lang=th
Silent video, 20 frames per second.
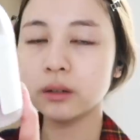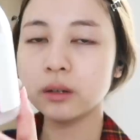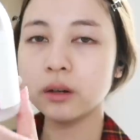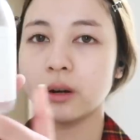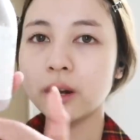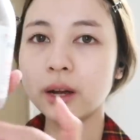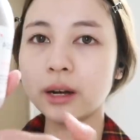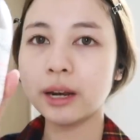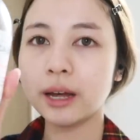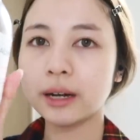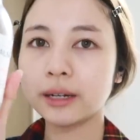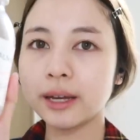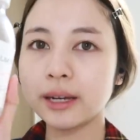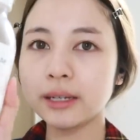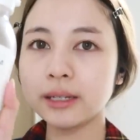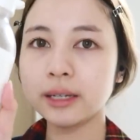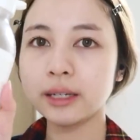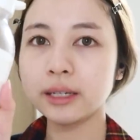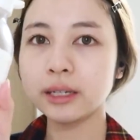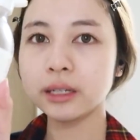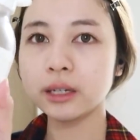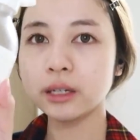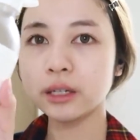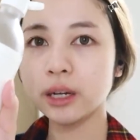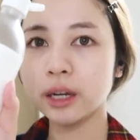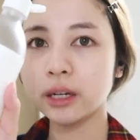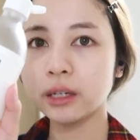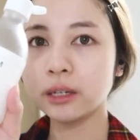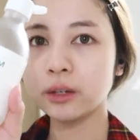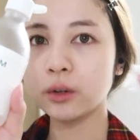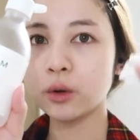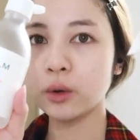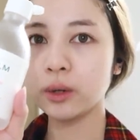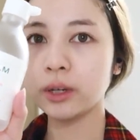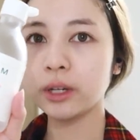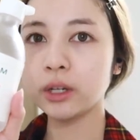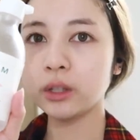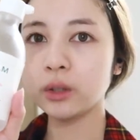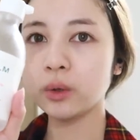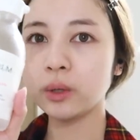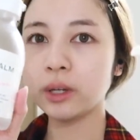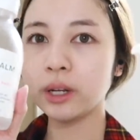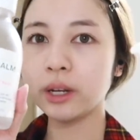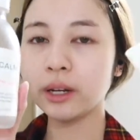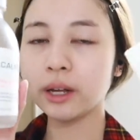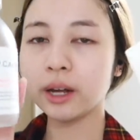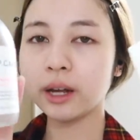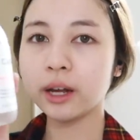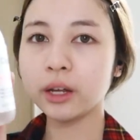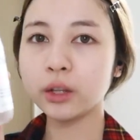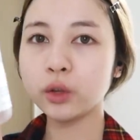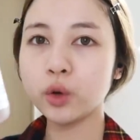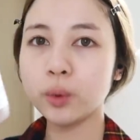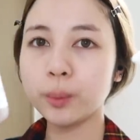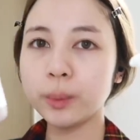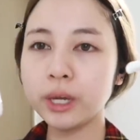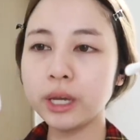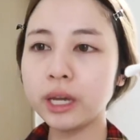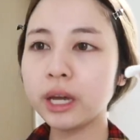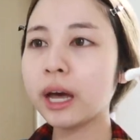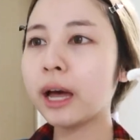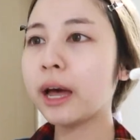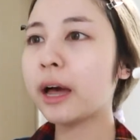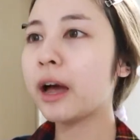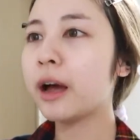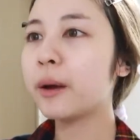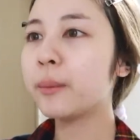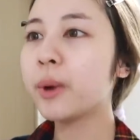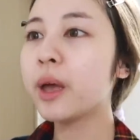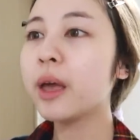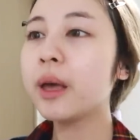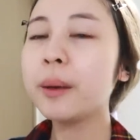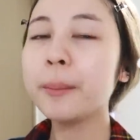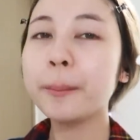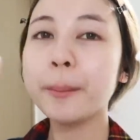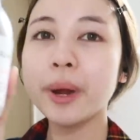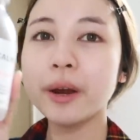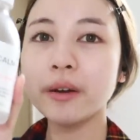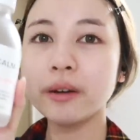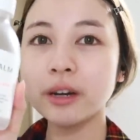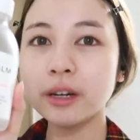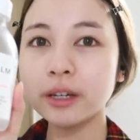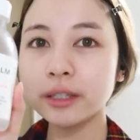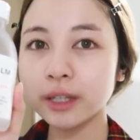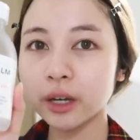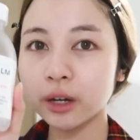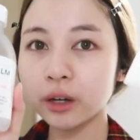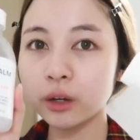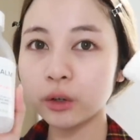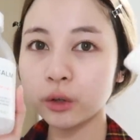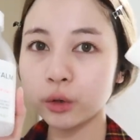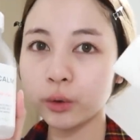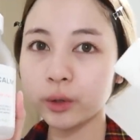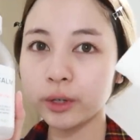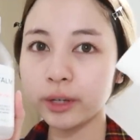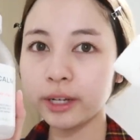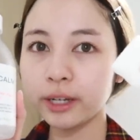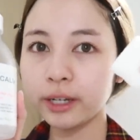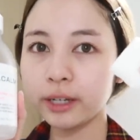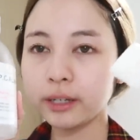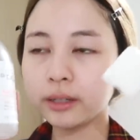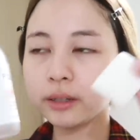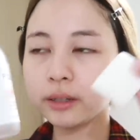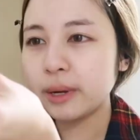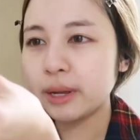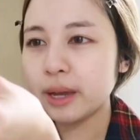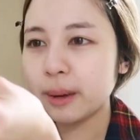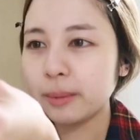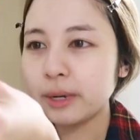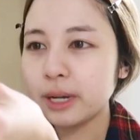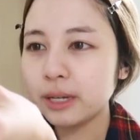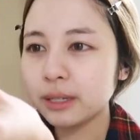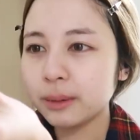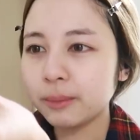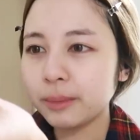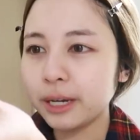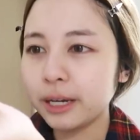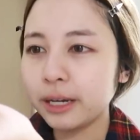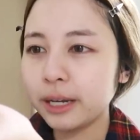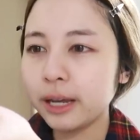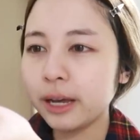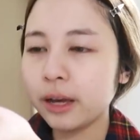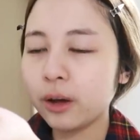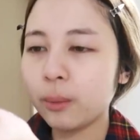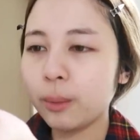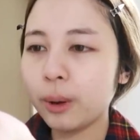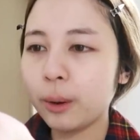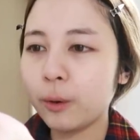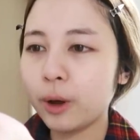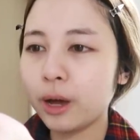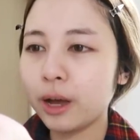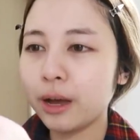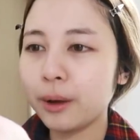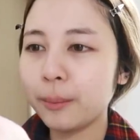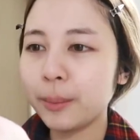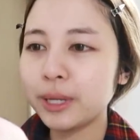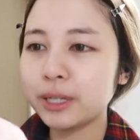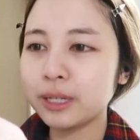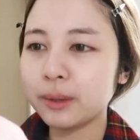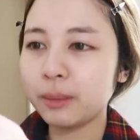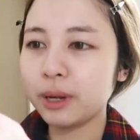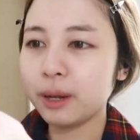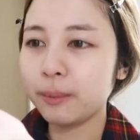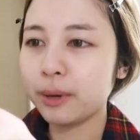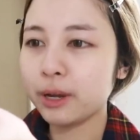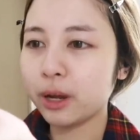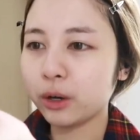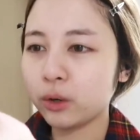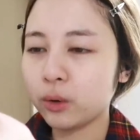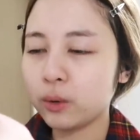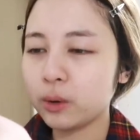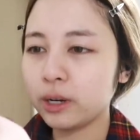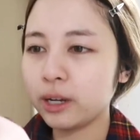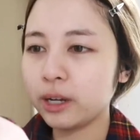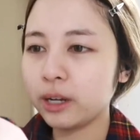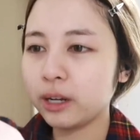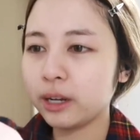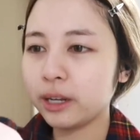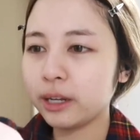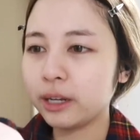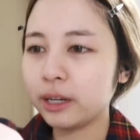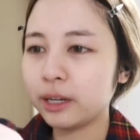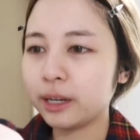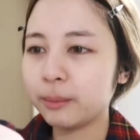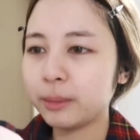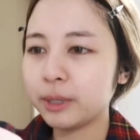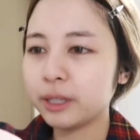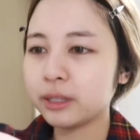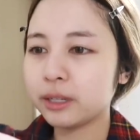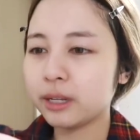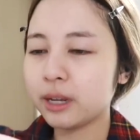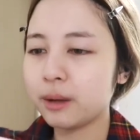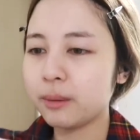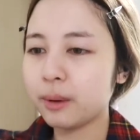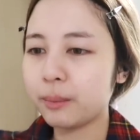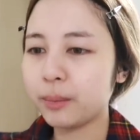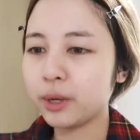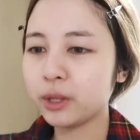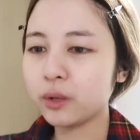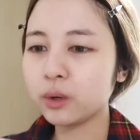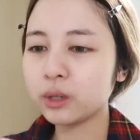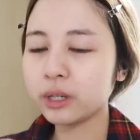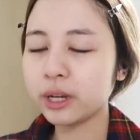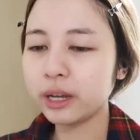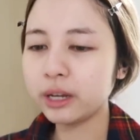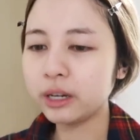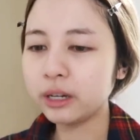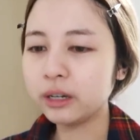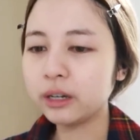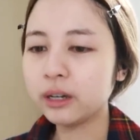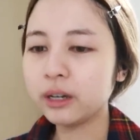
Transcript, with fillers: ก็หลังล้างหน้าเสร็จจริงจะเช็ดโทนเนอร์ตัวนี้นะคะตัว Picam Barrier Cycle Tonerพยายามเลือกสำลีที่เขาแบบว่าเป็นสำลีประหยัดโทนเนอร์อะไรอย่างนี้นะมันจะได้แบบไม่ต้องใช้เยอะ